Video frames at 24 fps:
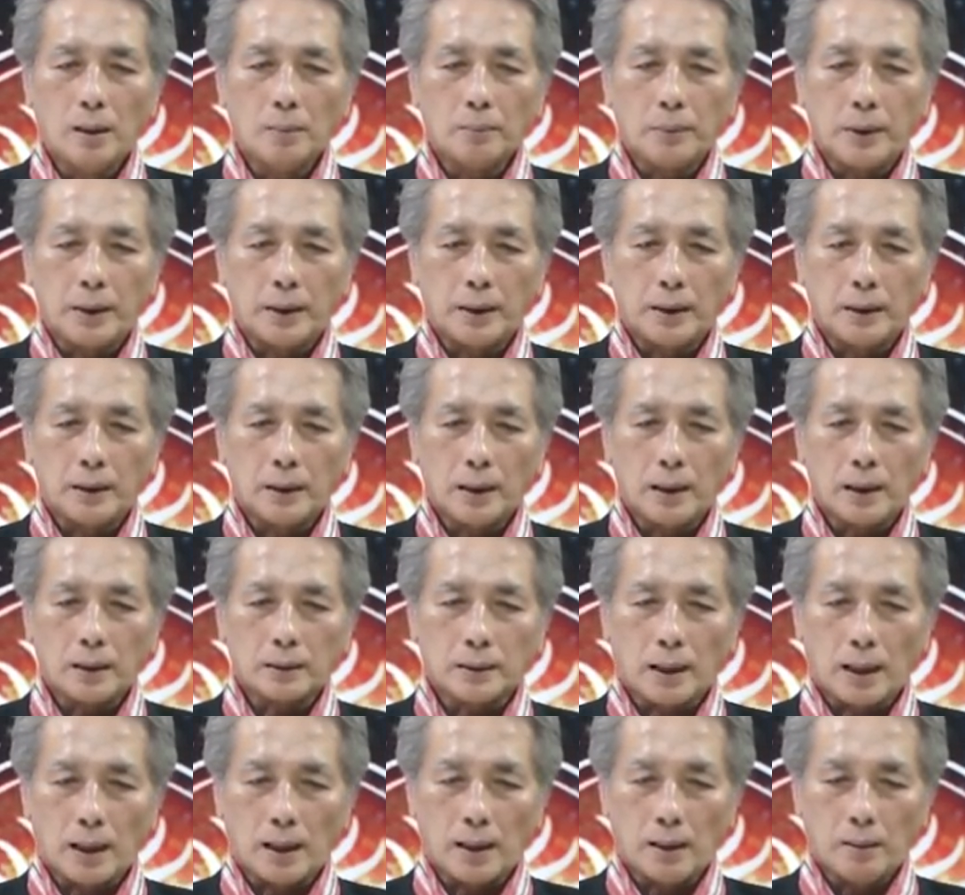ปิญญะ
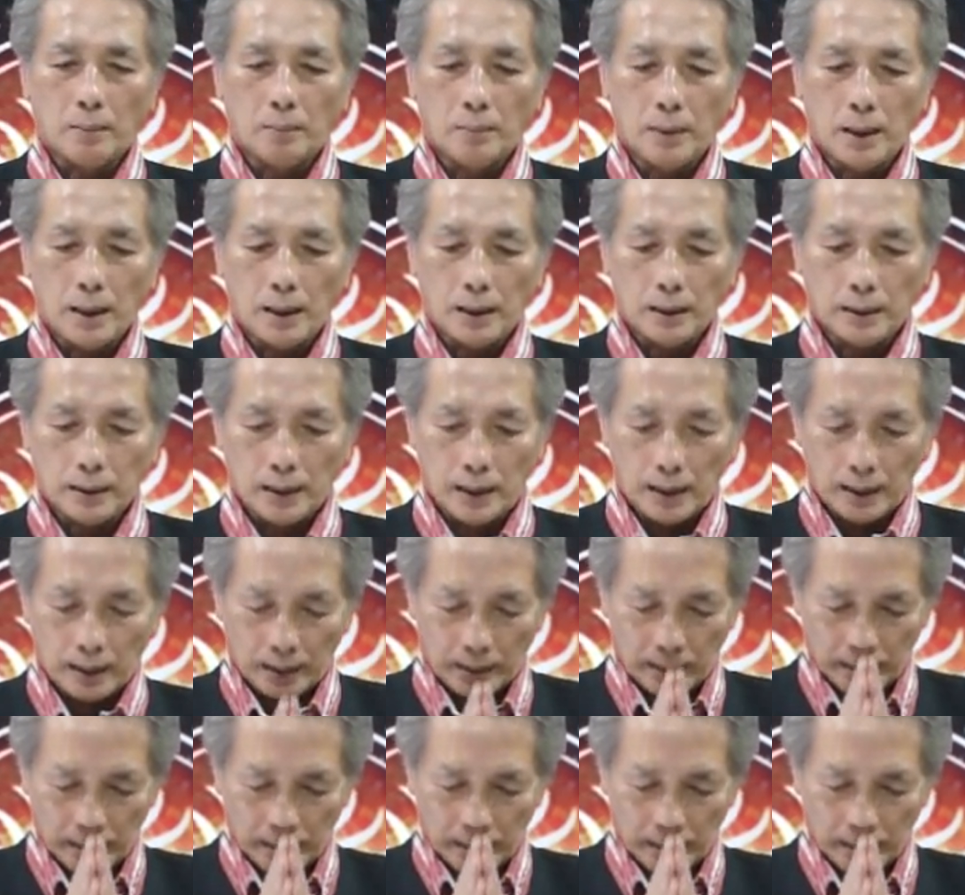ตังมะนัง